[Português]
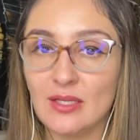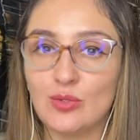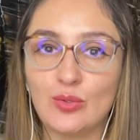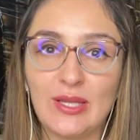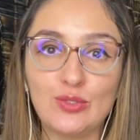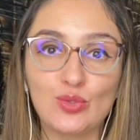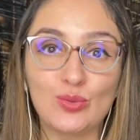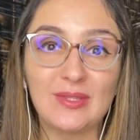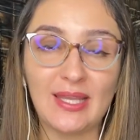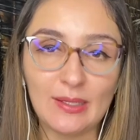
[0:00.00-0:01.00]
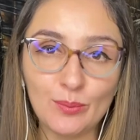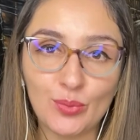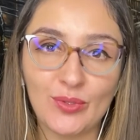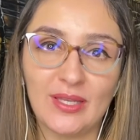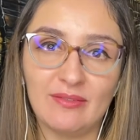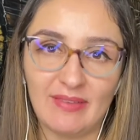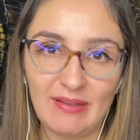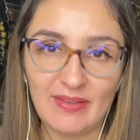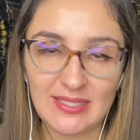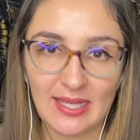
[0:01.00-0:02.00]
durante o tempo que ele
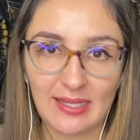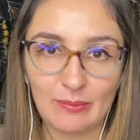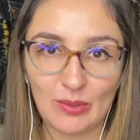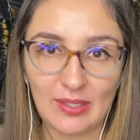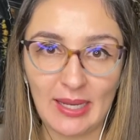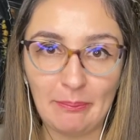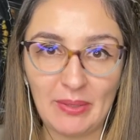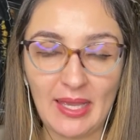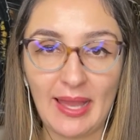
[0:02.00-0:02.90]
vai fazer a quimioterapia.